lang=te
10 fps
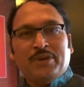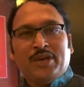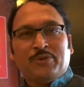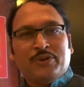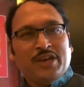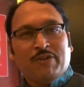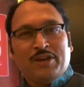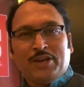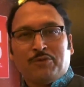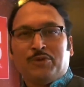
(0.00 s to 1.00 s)
మీరు
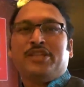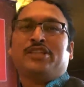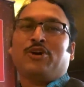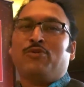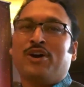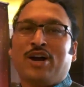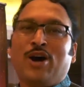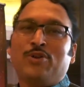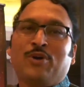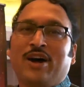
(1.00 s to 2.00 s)
ఎవరికి కూడా తక్కువ
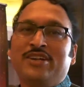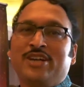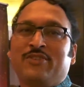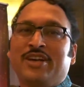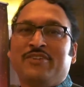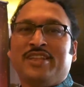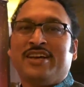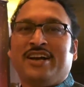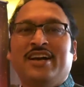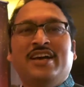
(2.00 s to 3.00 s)
కారు అన్నటువంటి
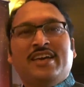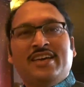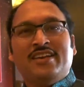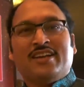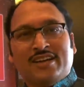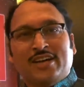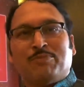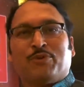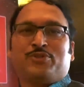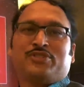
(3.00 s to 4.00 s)
విధంగా ఈ
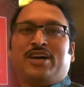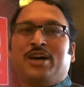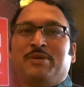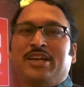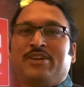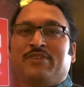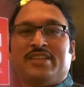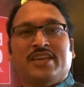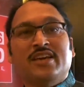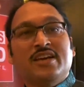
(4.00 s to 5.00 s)
రకంగా ప్రోత్సాహం
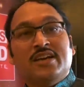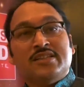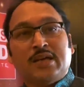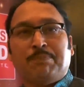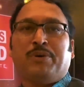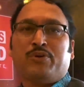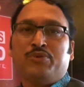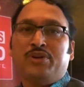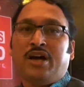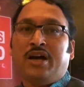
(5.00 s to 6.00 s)
అనేటువంటిది
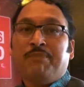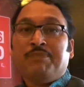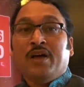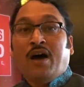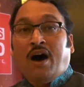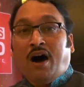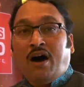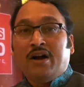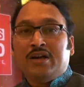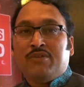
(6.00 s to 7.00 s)
తప్పకుండా
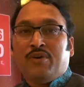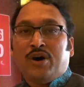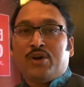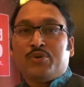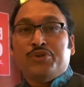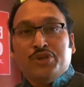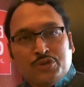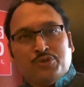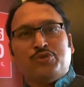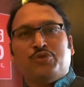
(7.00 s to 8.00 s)
ఆడవారు
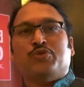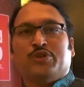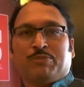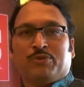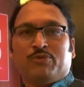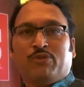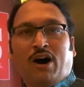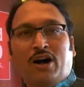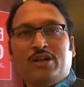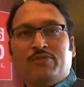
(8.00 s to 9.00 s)
ఎదుగుతూ ఉన్నప్పుడు
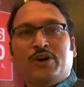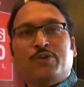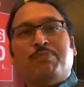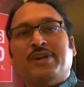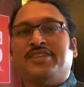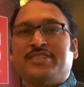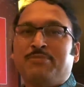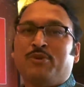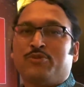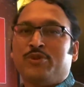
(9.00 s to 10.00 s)
ఆడవారు
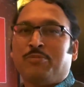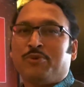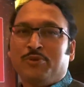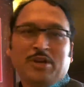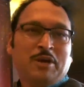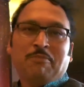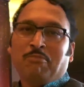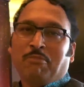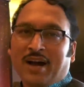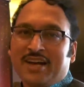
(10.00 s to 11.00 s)
పటిష్టమవుతున్నప్పుడు
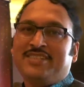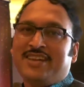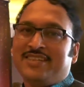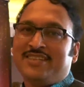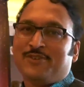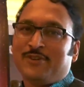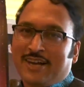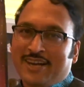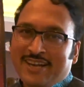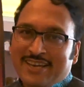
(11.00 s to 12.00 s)
మగజాతి అంతా
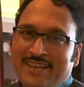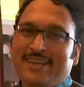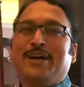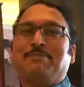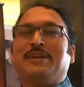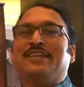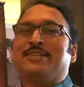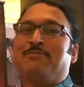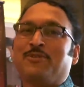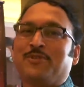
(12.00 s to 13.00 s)
కూడా ఇంకా
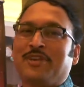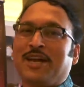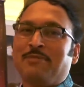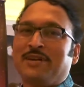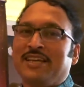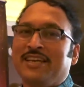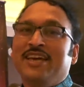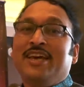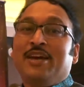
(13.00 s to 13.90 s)
పటిష్టమవుతుంది కాబట్టి